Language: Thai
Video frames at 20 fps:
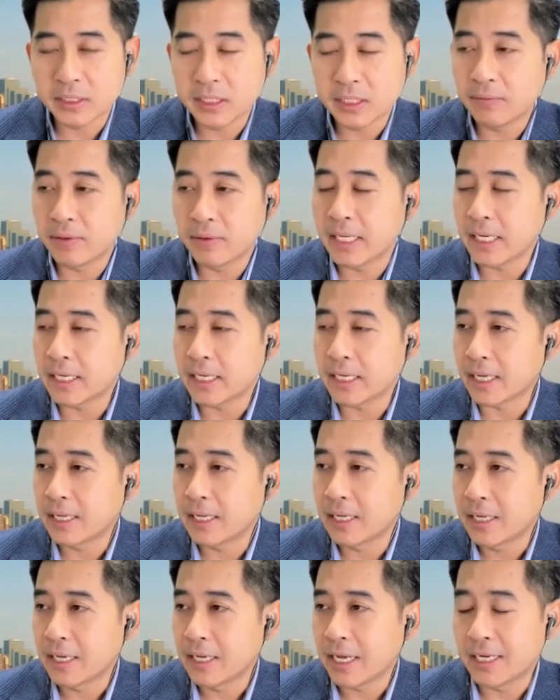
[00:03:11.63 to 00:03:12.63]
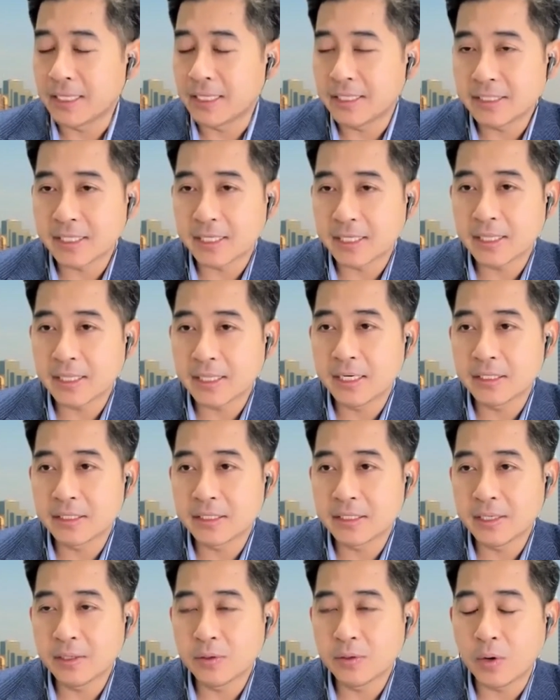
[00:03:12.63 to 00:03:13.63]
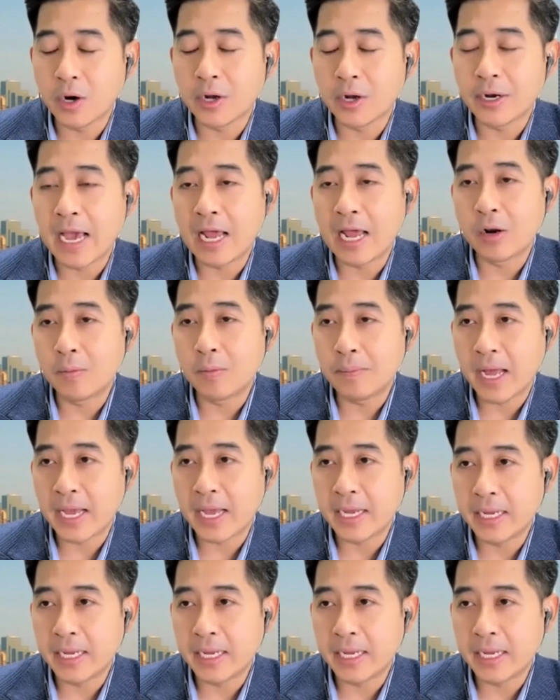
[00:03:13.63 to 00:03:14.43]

ซึ่งวันนี้เนี่ย energy sector ซึ่งดูอ่อนแอลงไป